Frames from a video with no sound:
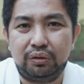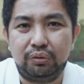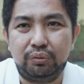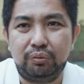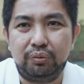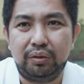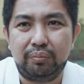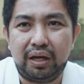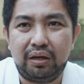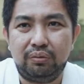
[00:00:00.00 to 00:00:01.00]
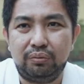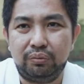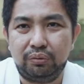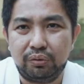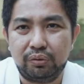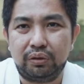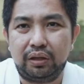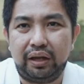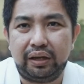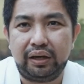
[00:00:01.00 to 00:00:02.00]
ke-75 untuk
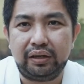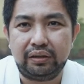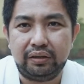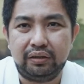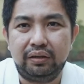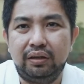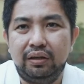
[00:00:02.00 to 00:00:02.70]
RRI.